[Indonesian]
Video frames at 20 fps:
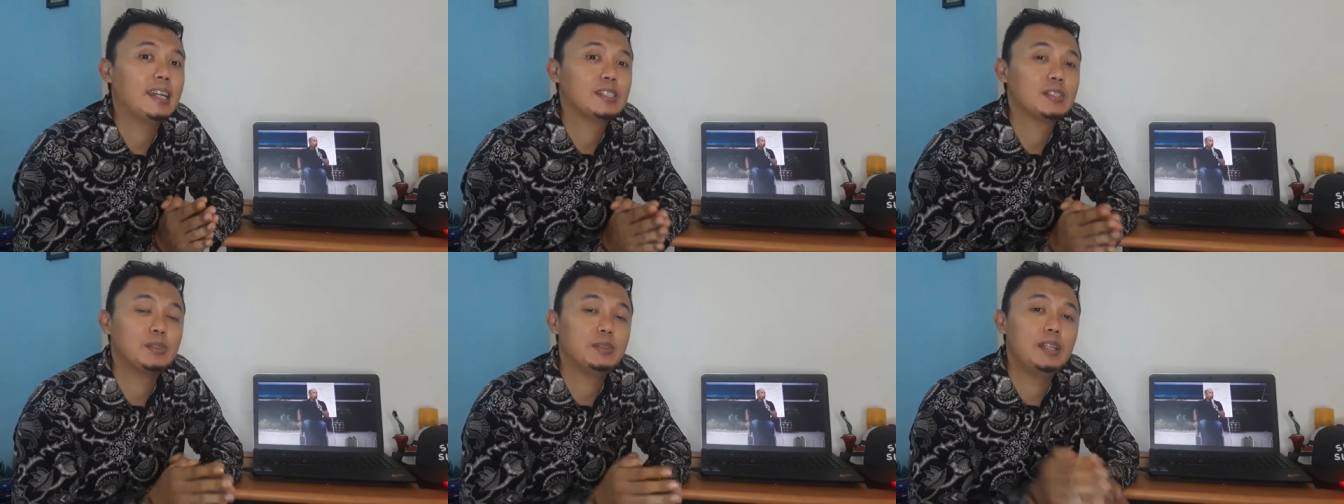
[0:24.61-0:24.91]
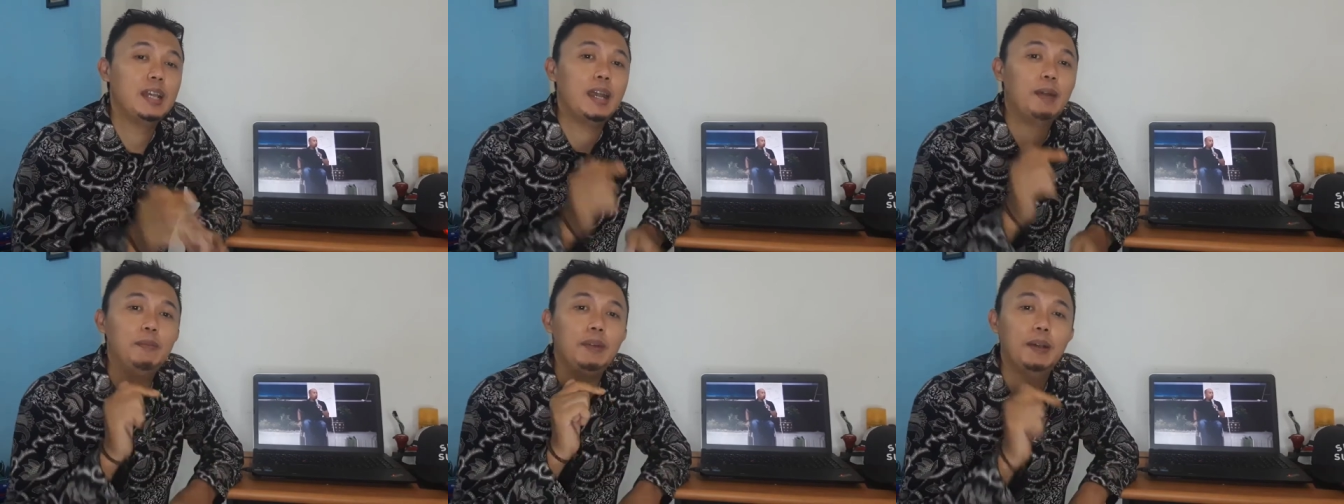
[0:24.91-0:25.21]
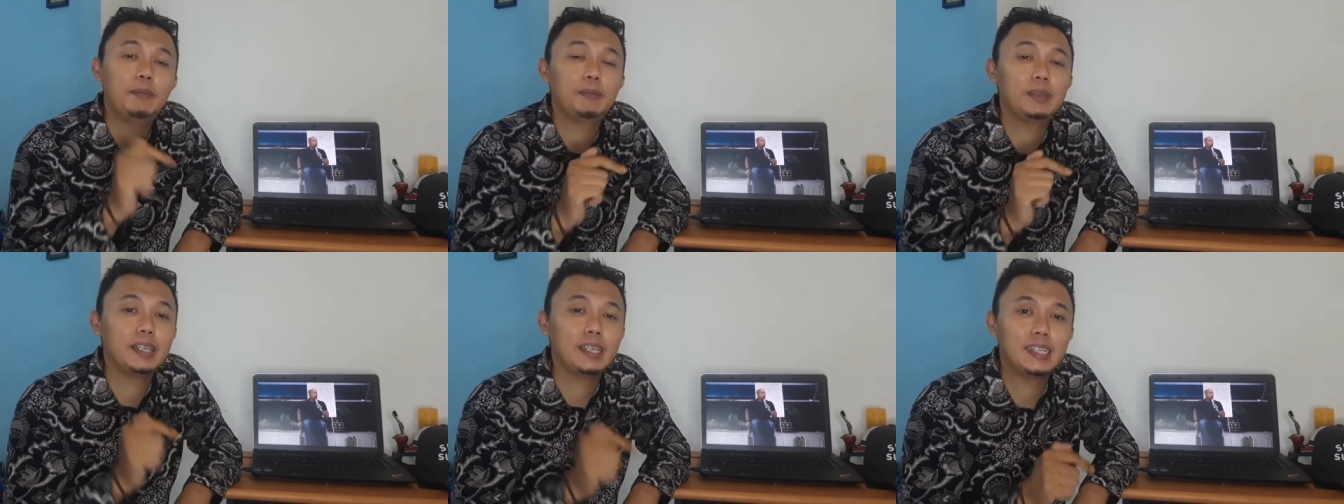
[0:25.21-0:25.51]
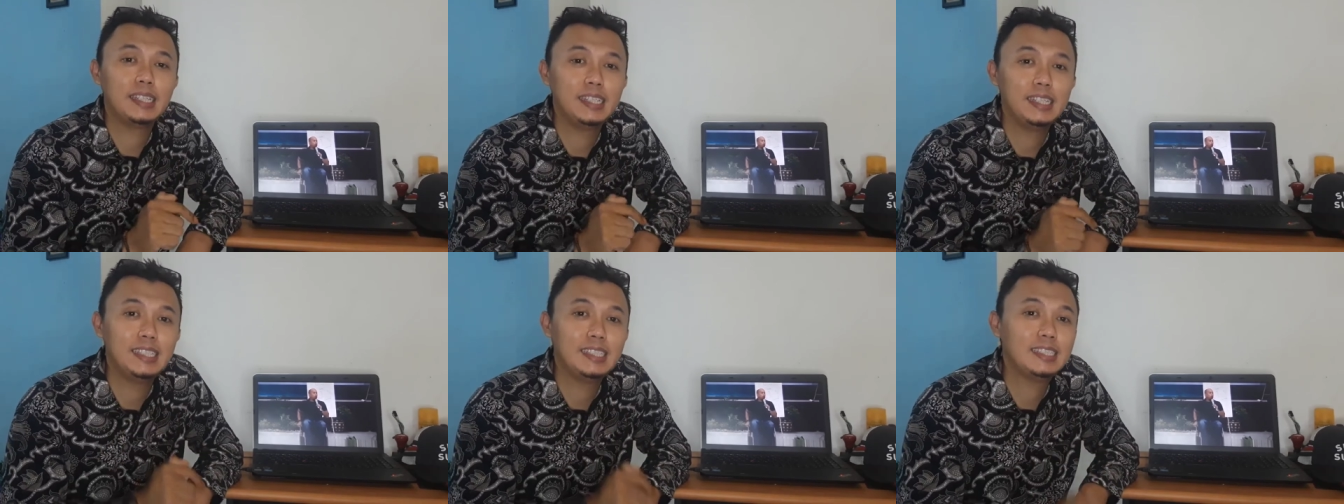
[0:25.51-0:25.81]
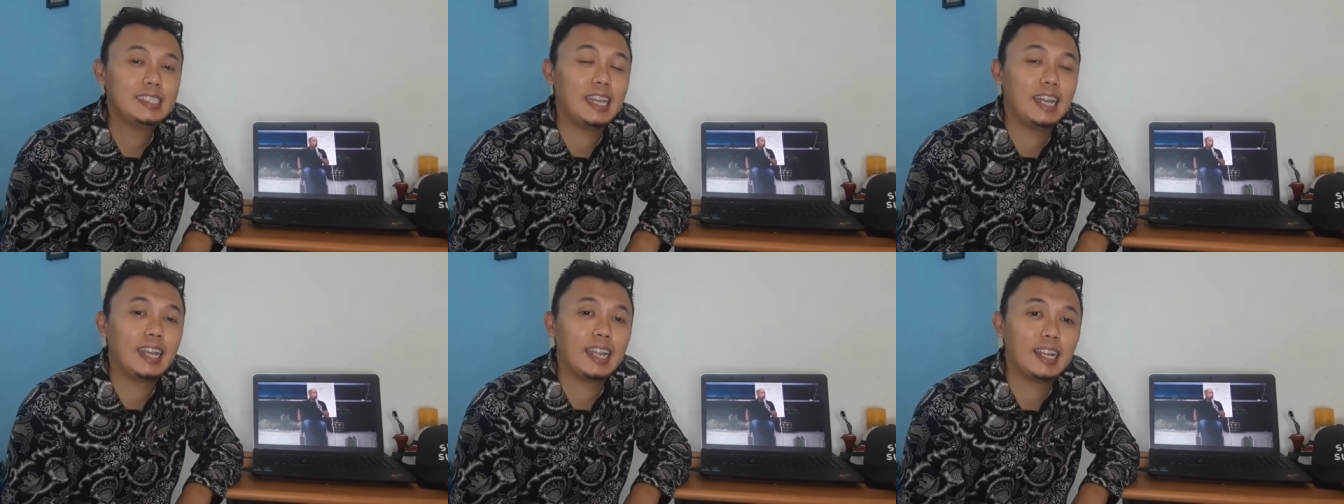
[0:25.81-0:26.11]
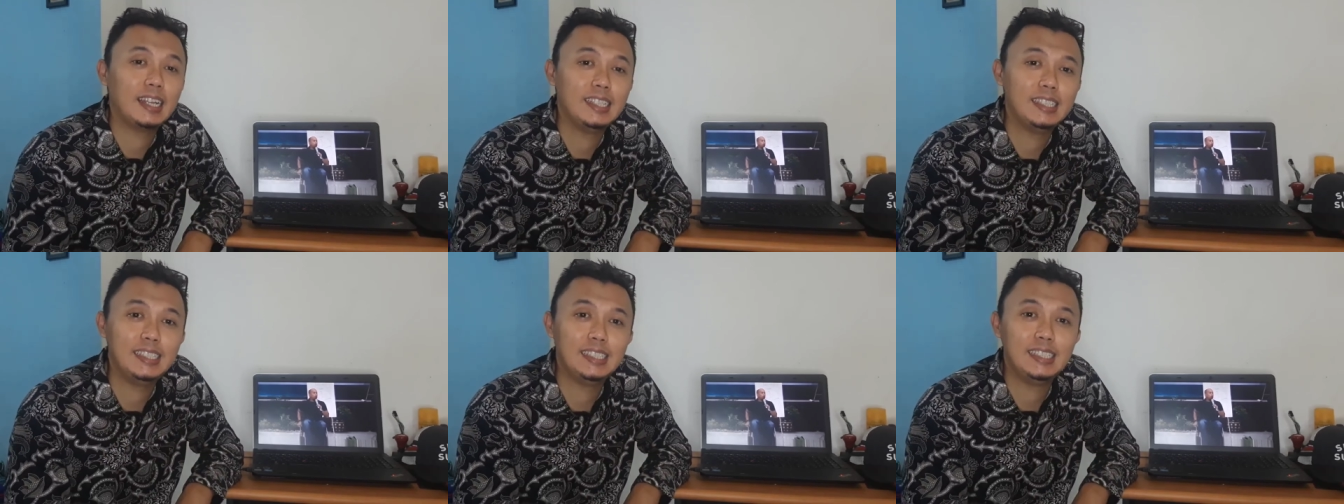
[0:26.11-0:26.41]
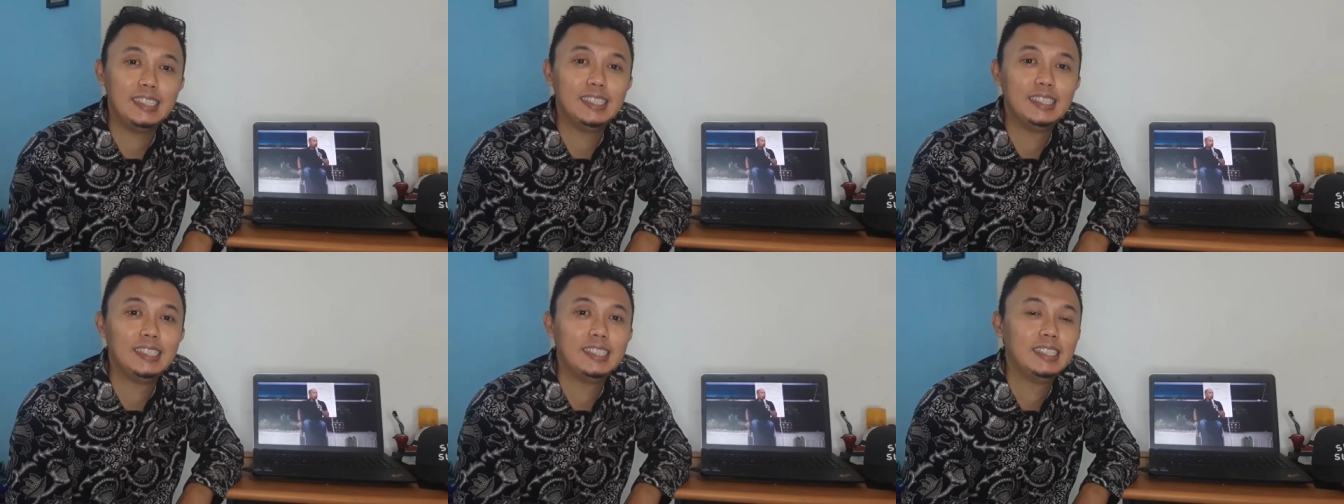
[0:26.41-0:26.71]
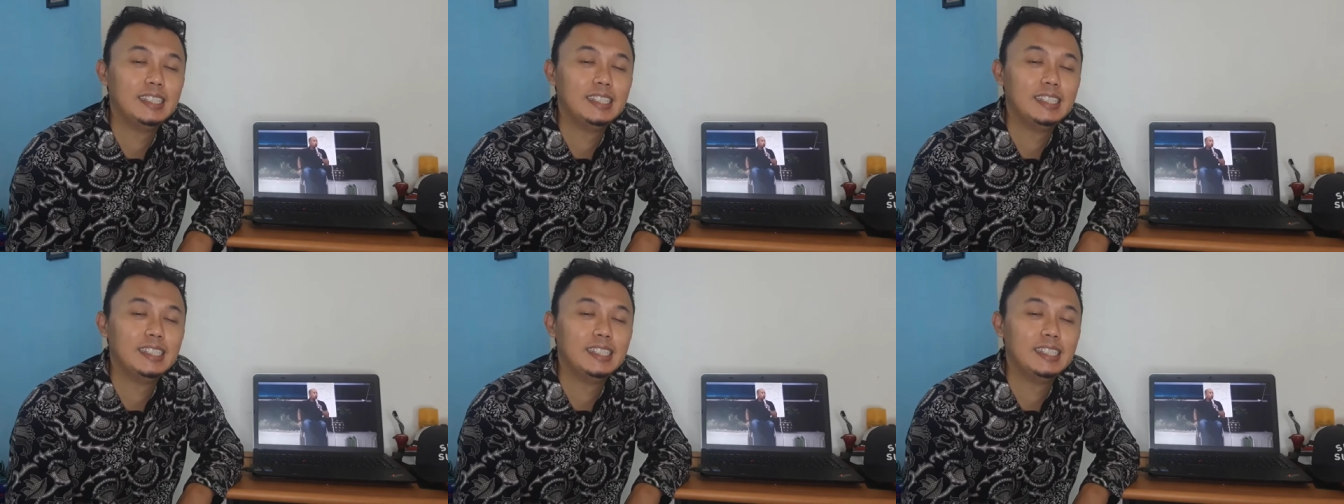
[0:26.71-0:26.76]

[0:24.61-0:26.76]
sudah mampir di channel ini.